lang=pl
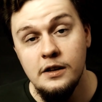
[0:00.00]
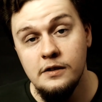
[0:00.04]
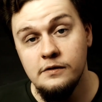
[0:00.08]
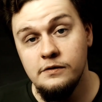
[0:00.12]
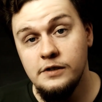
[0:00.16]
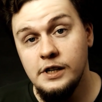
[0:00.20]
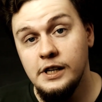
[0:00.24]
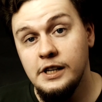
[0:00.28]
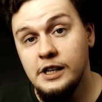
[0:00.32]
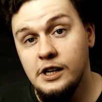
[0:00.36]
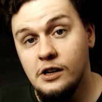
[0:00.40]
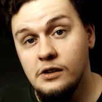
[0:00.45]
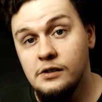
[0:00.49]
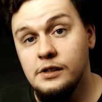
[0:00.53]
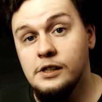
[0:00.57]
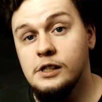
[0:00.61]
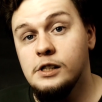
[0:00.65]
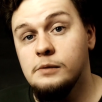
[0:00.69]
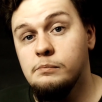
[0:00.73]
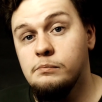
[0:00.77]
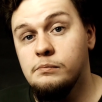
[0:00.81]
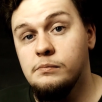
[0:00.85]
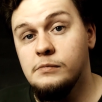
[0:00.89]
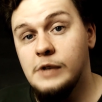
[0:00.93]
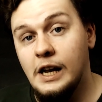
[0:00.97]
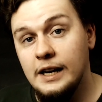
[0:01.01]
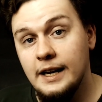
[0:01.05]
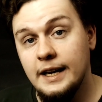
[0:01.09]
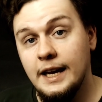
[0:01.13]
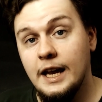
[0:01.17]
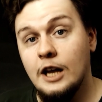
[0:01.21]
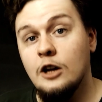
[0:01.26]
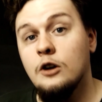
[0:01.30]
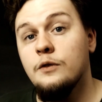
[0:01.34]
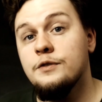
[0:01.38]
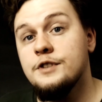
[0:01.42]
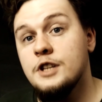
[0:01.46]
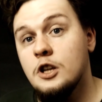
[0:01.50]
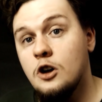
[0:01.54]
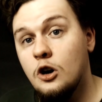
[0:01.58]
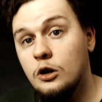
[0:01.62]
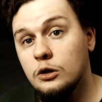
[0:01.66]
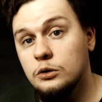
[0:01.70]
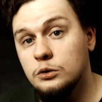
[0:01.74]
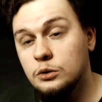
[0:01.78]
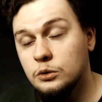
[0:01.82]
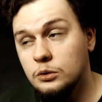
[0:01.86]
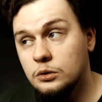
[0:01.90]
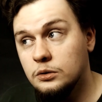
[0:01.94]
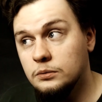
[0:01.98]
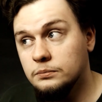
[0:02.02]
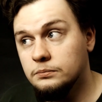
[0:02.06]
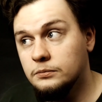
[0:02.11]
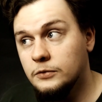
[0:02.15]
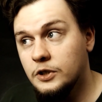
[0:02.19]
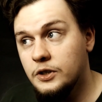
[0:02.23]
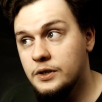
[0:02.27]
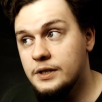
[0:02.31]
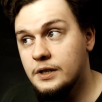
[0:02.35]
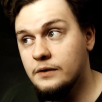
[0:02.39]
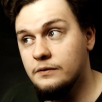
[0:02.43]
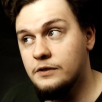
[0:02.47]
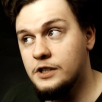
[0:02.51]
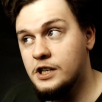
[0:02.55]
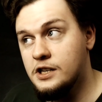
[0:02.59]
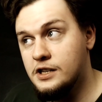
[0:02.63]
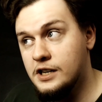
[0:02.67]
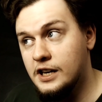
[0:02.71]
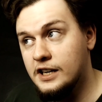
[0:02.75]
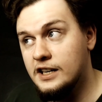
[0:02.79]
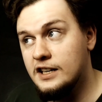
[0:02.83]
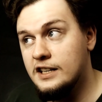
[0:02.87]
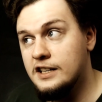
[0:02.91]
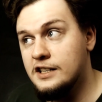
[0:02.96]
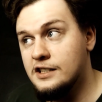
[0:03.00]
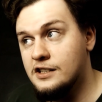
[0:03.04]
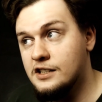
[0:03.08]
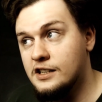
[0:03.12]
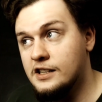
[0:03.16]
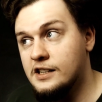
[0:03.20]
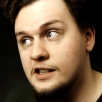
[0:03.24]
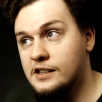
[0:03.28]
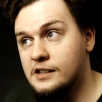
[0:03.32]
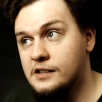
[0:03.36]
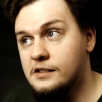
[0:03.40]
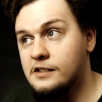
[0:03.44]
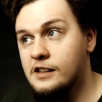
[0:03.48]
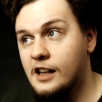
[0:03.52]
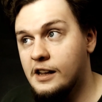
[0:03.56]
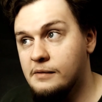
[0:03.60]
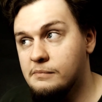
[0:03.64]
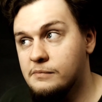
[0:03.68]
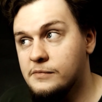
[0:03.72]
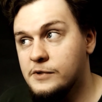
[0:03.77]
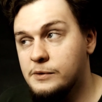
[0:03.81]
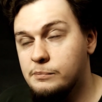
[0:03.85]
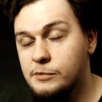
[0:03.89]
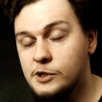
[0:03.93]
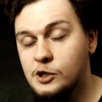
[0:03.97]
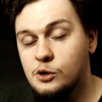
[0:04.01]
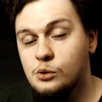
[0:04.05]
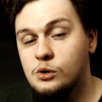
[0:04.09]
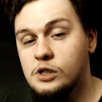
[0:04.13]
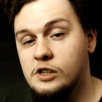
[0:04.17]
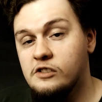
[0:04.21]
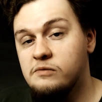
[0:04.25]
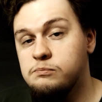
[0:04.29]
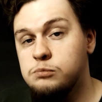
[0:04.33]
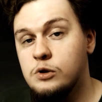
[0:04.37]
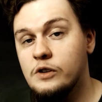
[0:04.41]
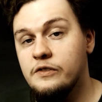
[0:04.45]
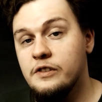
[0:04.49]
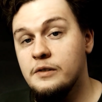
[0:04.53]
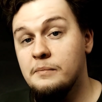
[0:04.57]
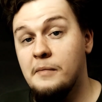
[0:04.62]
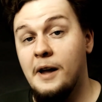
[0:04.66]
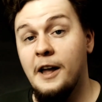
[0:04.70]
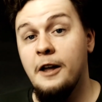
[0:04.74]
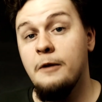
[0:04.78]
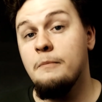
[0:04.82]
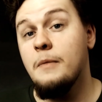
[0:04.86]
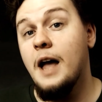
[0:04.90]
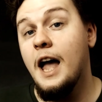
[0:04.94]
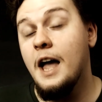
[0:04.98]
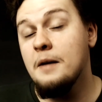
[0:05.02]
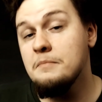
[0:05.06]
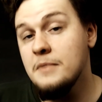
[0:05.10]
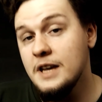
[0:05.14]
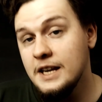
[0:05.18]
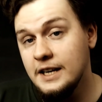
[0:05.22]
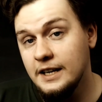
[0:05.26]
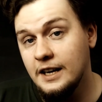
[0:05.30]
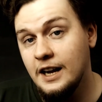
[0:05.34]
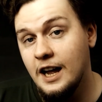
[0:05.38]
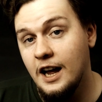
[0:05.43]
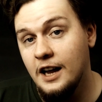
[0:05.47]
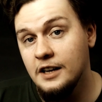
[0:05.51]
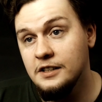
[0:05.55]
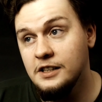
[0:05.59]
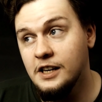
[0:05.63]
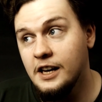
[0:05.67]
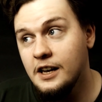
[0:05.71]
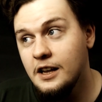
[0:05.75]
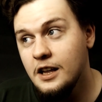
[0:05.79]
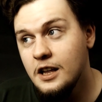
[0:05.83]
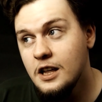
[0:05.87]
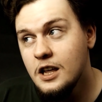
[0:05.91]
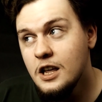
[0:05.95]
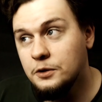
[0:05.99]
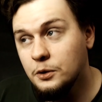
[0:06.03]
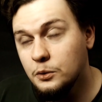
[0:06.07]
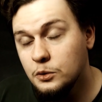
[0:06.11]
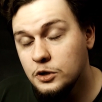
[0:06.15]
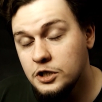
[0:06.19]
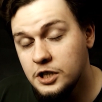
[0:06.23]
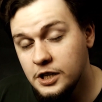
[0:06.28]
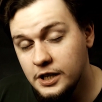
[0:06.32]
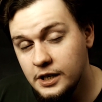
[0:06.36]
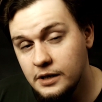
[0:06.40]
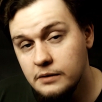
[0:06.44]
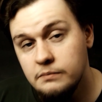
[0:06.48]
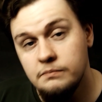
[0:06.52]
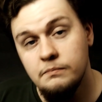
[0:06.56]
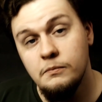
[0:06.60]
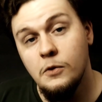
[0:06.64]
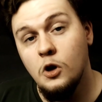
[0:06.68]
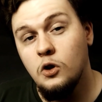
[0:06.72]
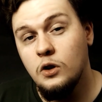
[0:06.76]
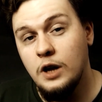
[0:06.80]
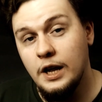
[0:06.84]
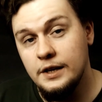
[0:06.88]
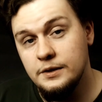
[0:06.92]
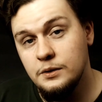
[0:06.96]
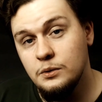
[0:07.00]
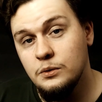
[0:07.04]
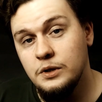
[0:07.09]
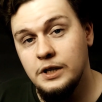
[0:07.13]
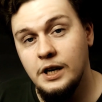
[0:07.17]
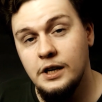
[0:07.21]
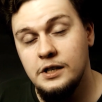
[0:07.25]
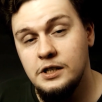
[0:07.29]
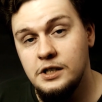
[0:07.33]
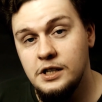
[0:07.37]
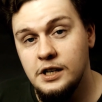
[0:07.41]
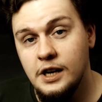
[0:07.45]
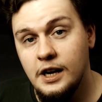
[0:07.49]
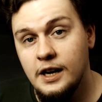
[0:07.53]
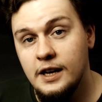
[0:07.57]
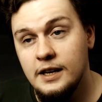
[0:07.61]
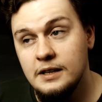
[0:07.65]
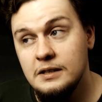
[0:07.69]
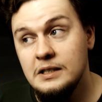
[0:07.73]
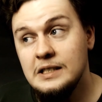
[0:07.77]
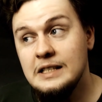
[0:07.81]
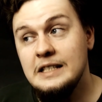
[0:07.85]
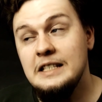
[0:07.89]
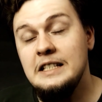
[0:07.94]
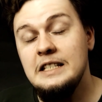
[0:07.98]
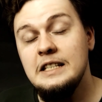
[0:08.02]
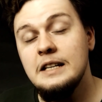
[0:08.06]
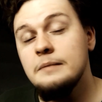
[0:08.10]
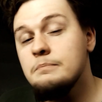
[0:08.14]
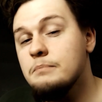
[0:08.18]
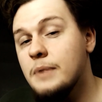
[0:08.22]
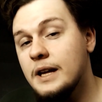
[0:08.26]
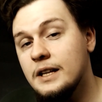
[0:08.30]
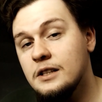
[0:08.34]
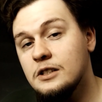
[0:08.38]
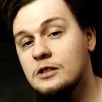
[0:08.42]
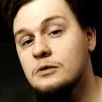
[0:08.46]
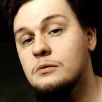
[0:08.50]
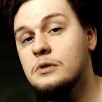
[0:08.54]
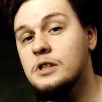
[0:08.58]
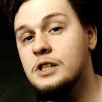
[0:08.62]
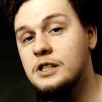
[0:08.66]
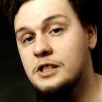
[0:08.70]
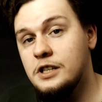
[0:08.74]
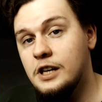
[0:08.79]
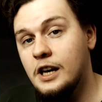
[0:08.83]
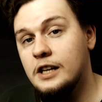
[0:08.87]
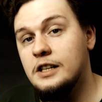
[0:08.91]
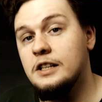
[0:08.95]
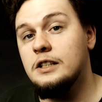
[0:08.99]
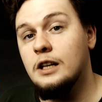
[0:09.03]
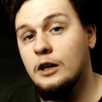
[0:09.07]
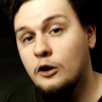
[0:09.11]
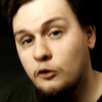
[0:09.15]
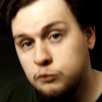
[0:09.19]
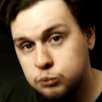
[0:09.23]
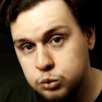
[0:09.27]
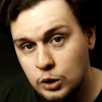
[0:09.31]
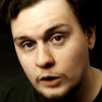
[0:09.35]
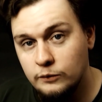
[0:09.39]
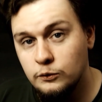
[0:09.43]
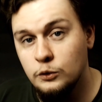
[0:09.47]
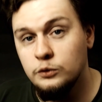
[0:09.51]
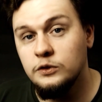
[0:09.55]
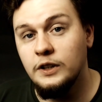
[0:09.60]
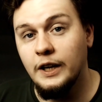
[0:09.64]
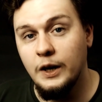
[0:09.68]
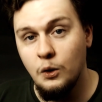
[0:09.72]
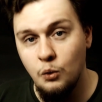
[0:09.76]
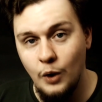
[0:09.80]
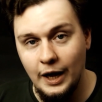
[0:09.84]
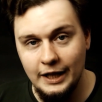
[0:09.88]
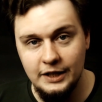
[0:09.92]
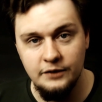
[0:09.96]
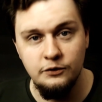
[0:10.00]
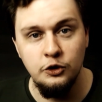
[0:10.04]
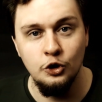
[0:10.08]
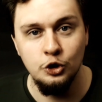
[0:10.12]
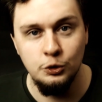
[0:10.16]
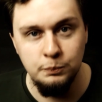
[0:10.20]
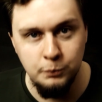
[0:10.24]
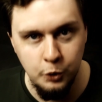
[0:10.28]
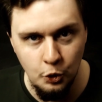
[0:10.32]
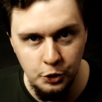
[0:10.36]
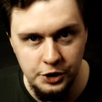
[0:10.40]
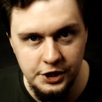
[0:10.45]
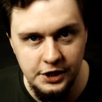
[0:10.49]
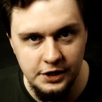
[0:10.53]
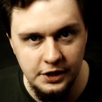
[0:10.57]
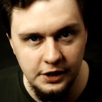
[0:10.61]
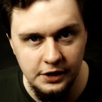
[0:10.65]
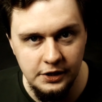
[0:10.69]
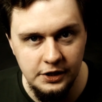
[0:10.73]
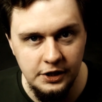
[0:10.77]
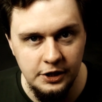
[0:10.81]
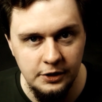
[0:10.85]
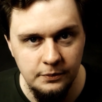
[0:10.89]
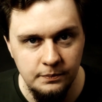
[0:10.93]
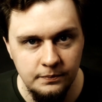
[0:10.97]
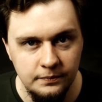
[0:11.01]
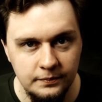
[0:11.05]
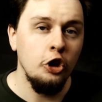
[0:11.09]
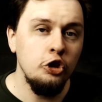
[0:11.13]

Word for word: w regionie Dalekiego Wschodu. No i są wściekli, że tam zbyt duże wpływy mają Amerykanie, którzy okazuje się nie będą chcieli tych wpływów tak łatwo odpuścić.